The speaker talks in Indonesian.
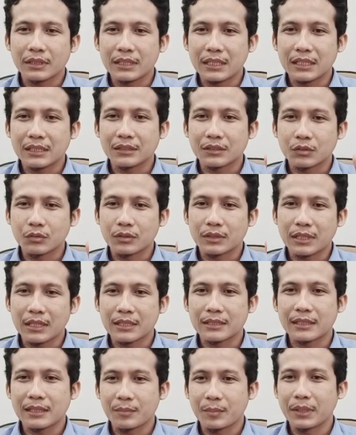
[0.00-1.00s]
yang sudah
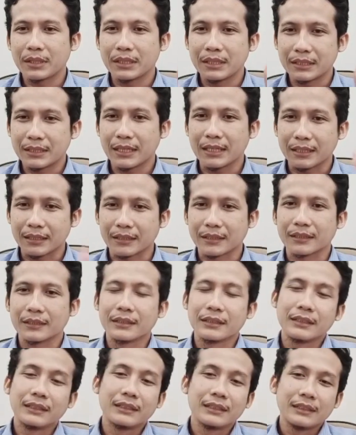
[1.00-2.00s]
saya bagikan
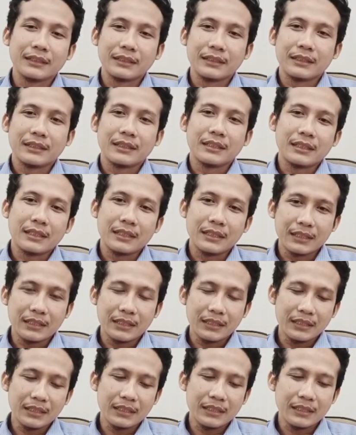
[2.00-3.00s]

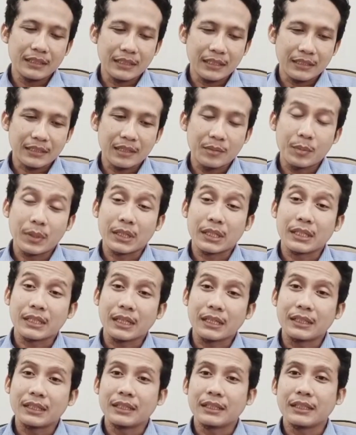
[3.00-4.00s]
ini yang saya
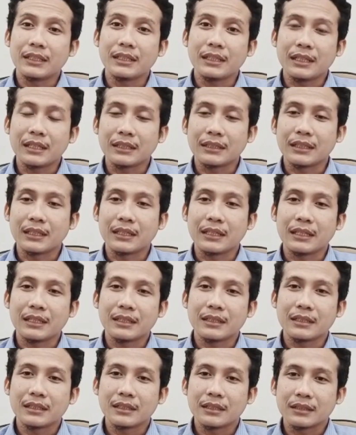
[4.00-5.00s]
bagikan ini adalah
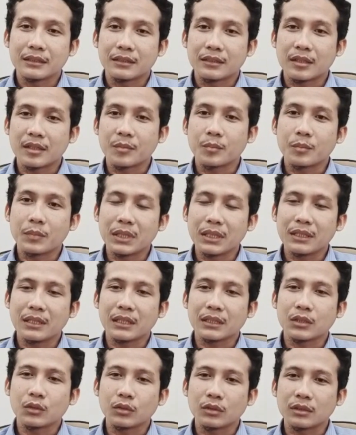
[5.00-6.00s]
treatment
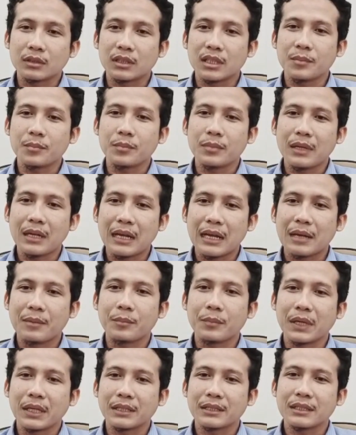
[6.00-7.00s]
atau tip
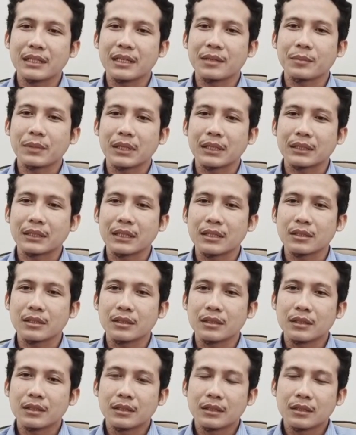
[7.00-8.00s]
amannya makan
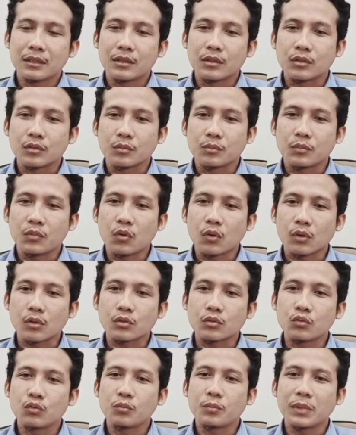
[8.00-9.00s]
pur
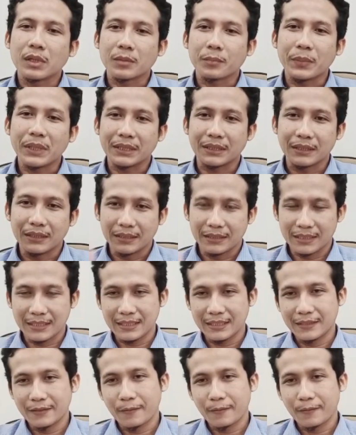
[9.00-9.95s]
super pit ya